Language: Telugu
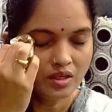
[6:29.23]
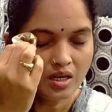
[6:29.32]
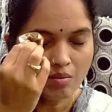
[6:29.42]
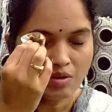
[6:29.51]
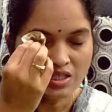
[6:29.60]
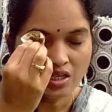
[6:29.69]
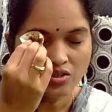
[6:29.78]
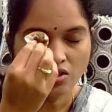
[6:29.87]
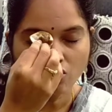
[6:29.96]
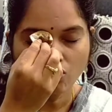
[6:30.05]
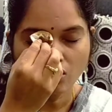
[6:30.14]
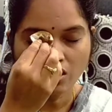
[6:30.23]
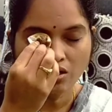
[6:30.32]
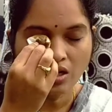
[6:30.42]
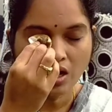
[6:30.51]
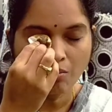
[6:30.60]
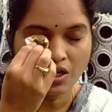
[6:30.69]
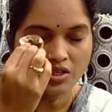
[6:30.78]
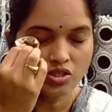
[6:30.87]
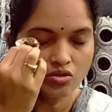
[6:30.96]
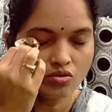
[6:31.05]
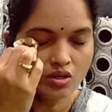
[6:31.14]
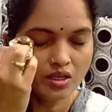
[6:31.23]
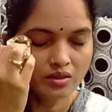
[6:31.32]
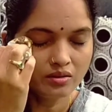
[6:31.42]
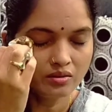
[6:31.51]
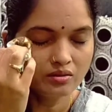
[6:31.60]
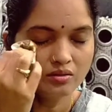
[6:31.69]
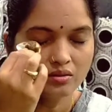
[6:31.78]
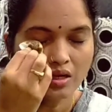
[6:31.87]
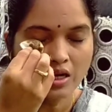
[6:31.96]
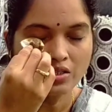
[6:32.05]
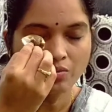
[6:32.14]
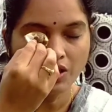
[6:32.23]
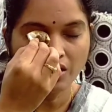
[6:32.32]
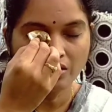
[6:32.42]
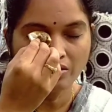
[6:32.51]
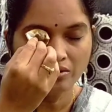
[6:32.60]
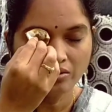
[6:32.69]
ఇలా మసాజ్ చేసుకున్నట్లుగా అప్లై చేసుకోవాలి ఐస్ మీద